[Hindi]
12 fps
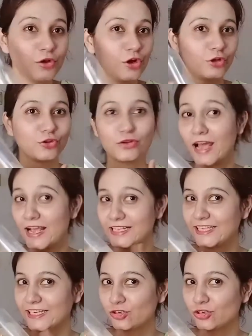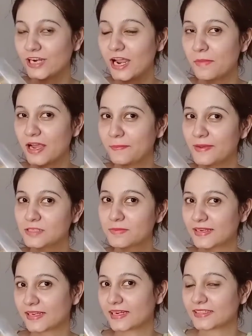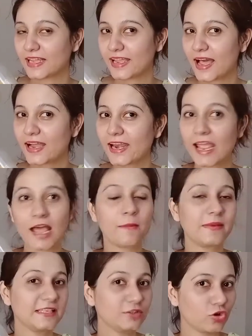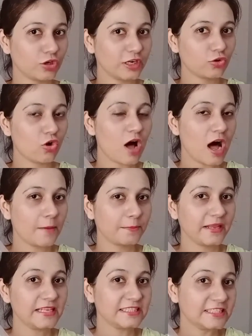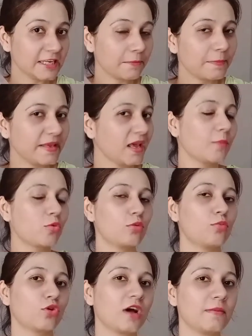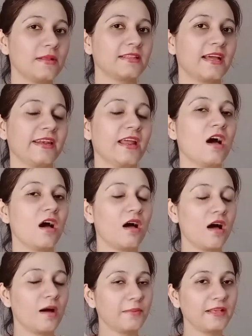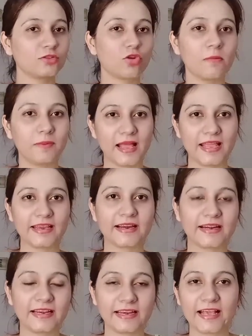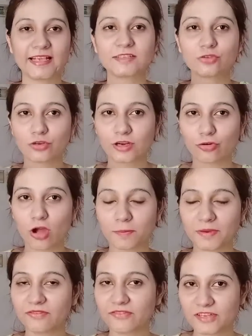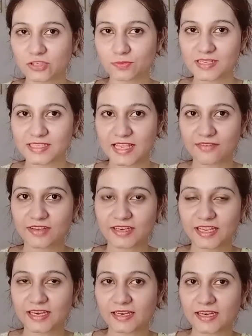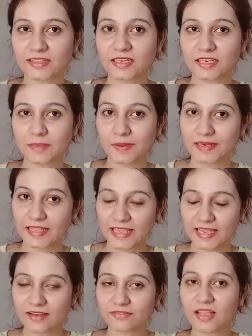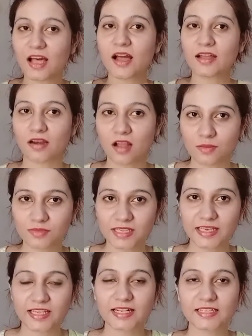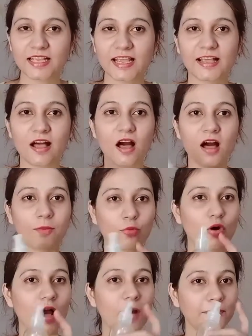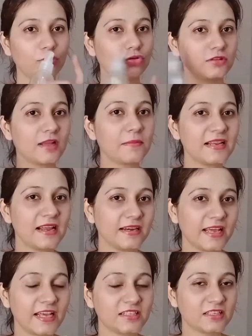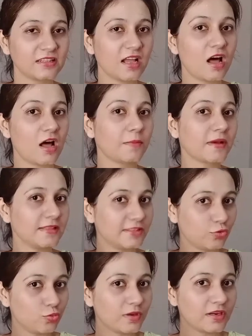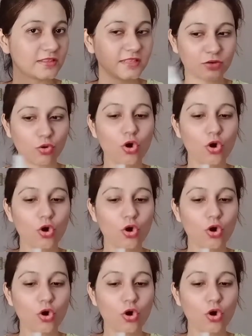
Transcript: तो गाइज ये टोनर हमारे पास बनकर तैयार है अब इस टोनर को आपने जब भी आपको मौका मिल जाए ना आपने इसको अप्लाई कर लेना है इस टोनर को आपने फ्रिज में सेव करके रखना है तकरीबन एक हफ्ता आराम से निकल जाएगा आपको आपने उतना बनाना है जितना आप कंज्यूम कर सको